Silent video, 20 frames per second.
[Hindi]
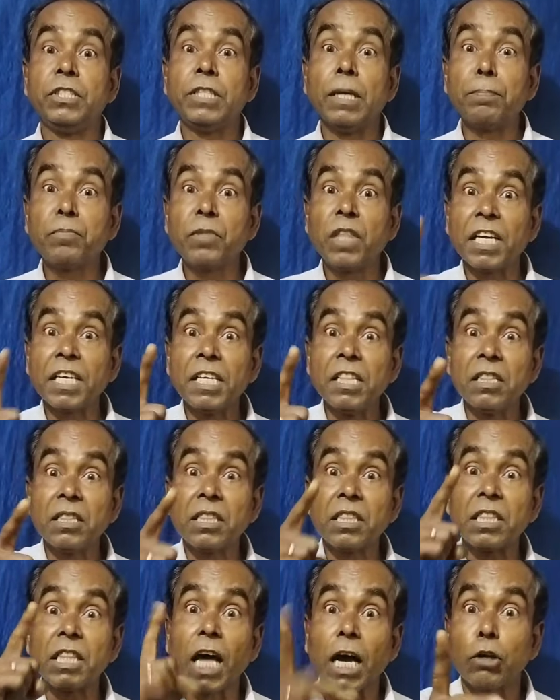जब तक इन
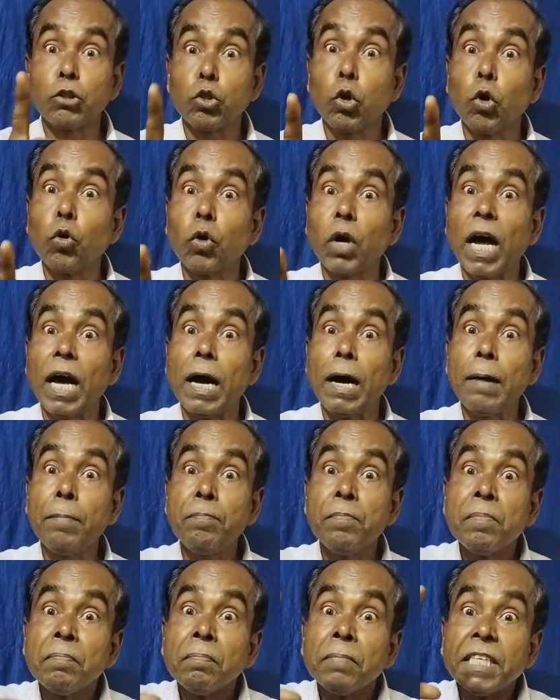ताकतों का आप
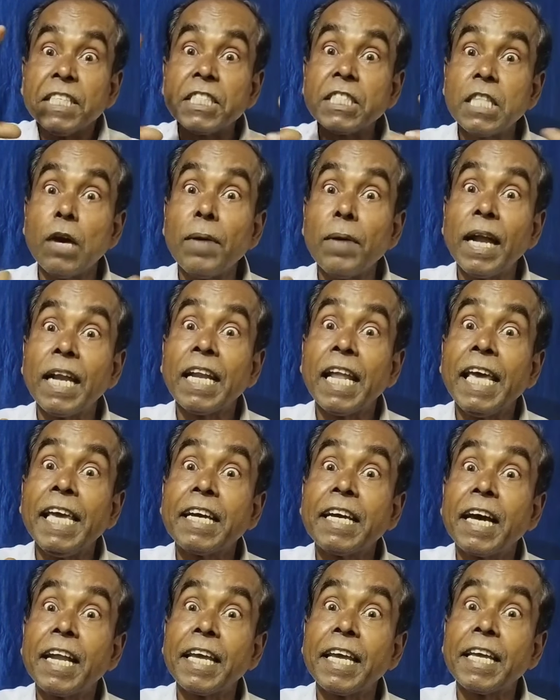इस्तेमाल नहीं
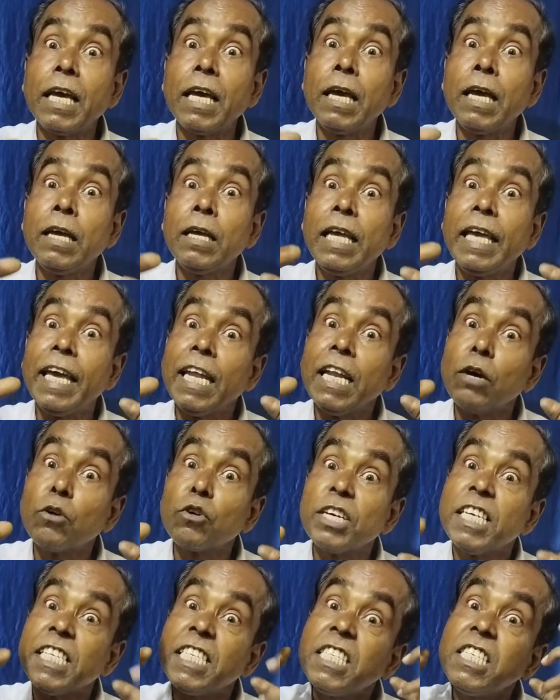करेंगे ये
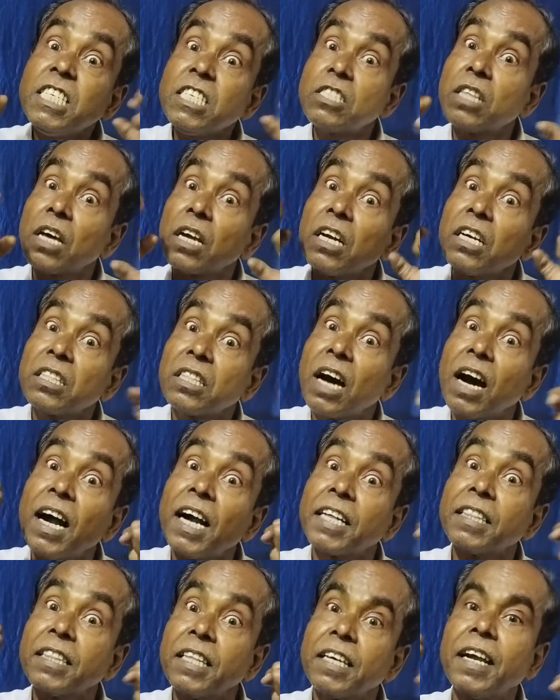लोग इसी तरह
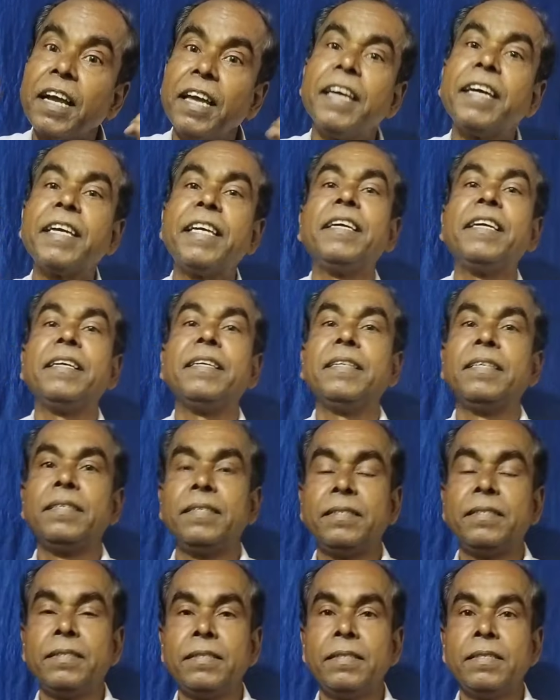दहाड़ते रहेंगे
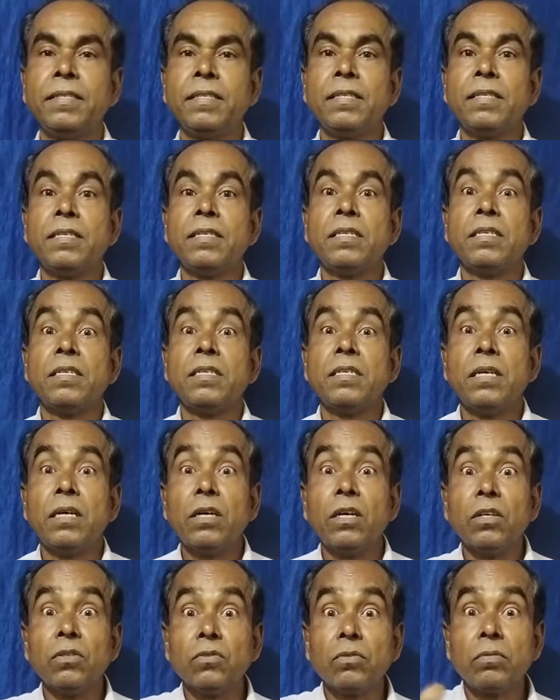
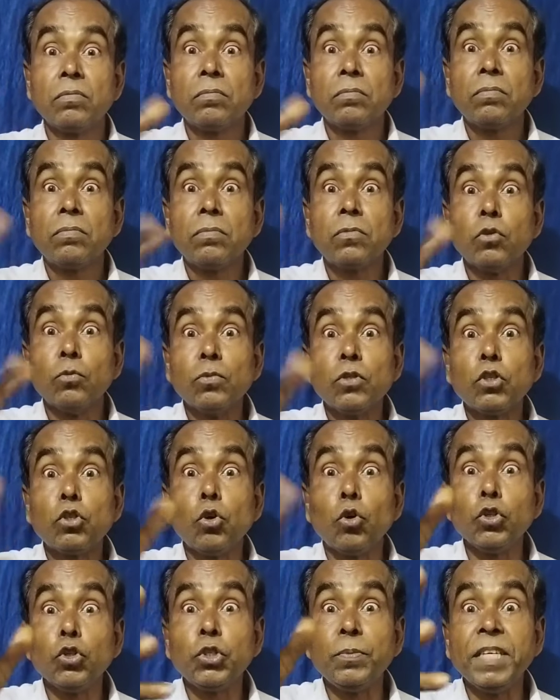और तुम
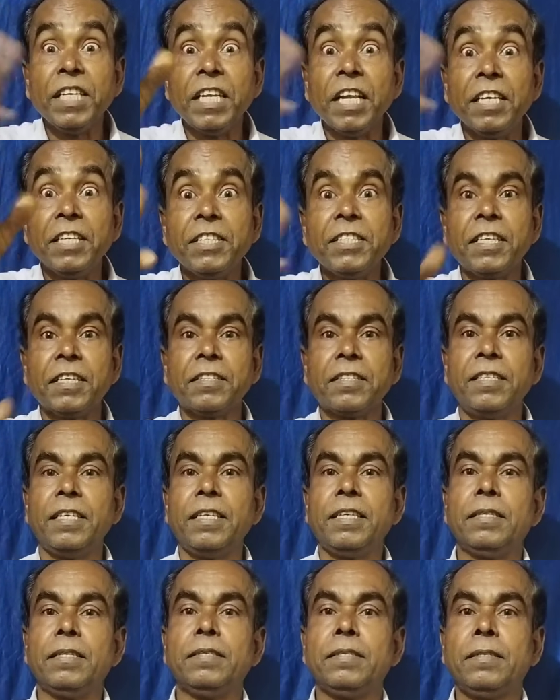सोच भी नहीं
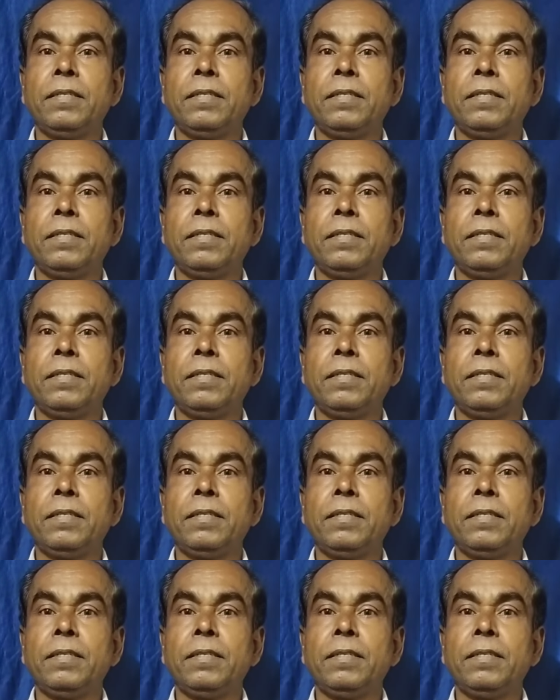सकते